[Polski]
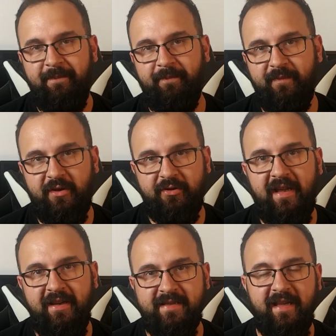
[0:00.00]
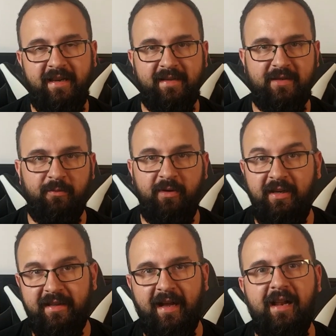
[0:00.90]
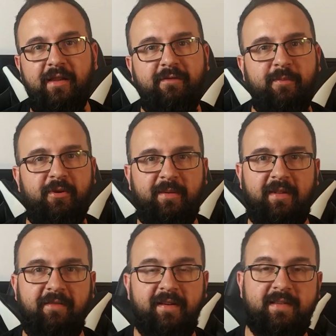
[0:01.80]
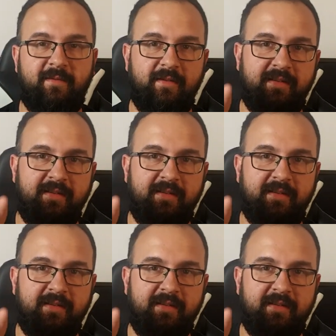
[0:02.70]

mm, to tanie serie są idealnym wyborem dla Was,